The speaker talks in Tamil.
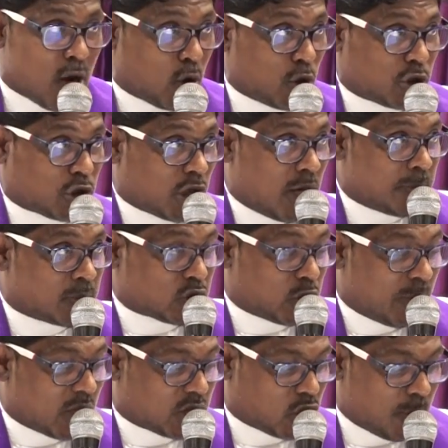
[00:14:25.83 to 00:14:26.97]
குற்றம்
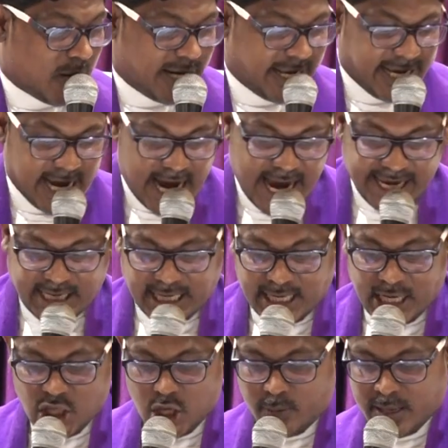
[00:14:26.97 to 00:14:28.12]
சுமத்தும்படியாய்
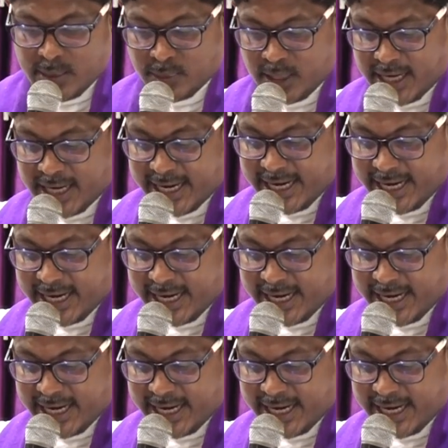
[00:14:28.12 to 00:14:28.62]
கடந்து வந்த